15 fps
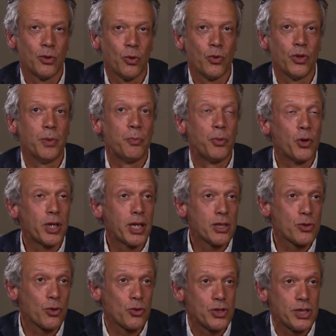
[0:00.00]
on est plugué
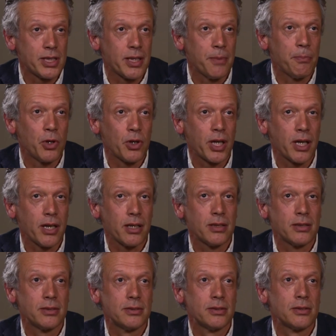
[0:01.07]
sur le système
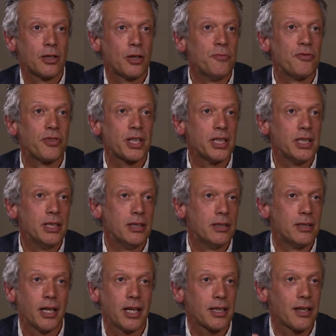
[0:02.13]
bancaire comme Free
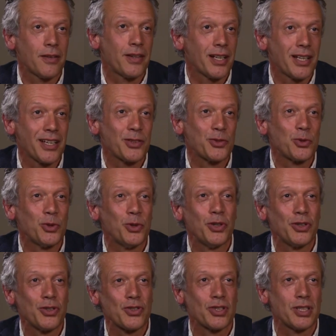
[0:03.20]
à travers les réseaux
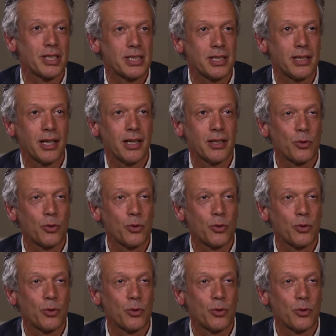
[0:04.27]
d'Orange, etc.